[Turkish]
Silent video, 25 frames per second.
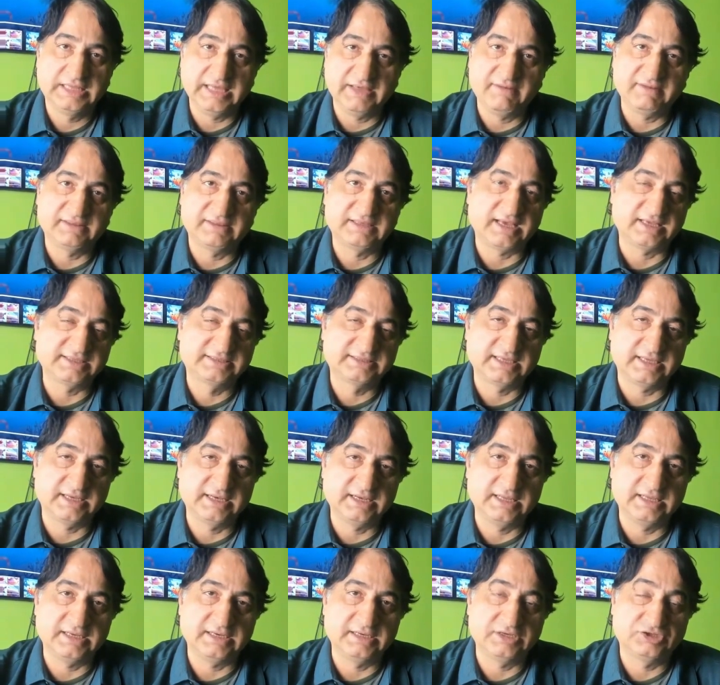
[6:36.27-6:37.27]
devlet
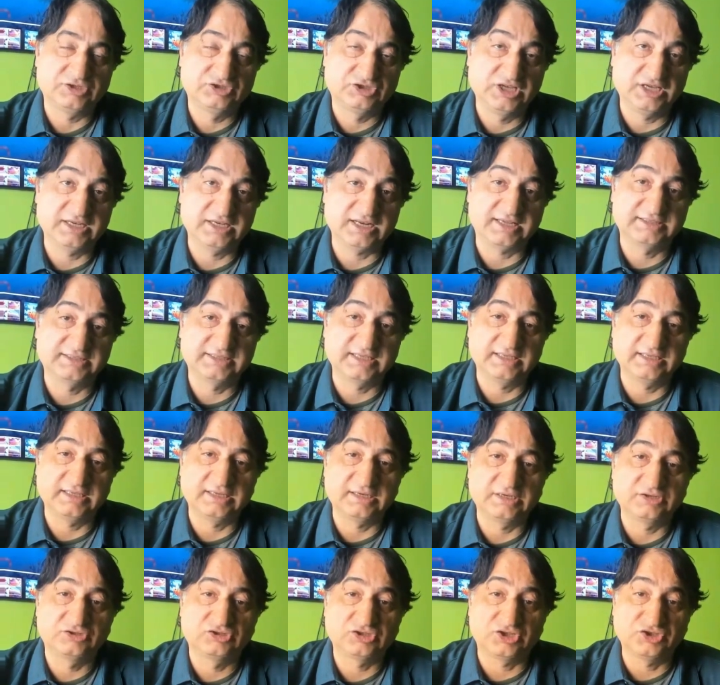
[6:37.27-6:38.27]
hastanelerini, şehir
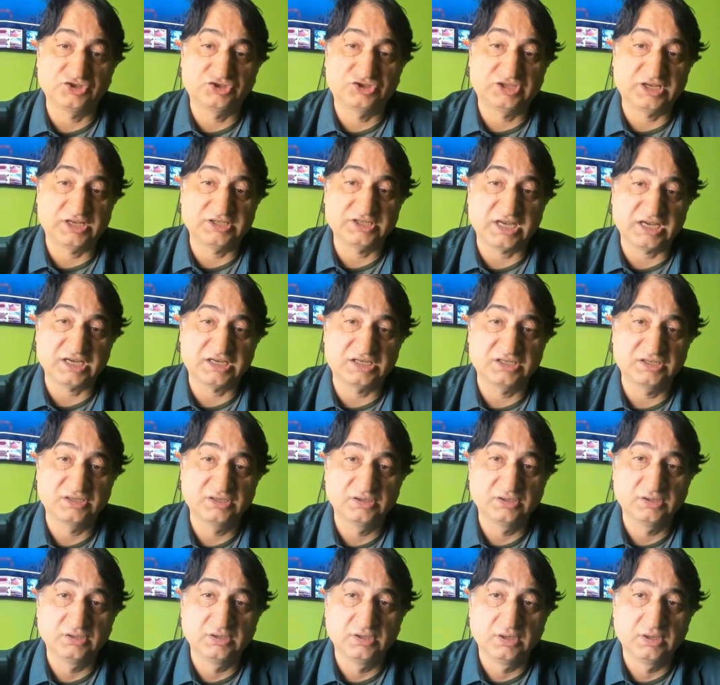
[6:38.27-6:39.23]
hastanelerini çalıştıracak.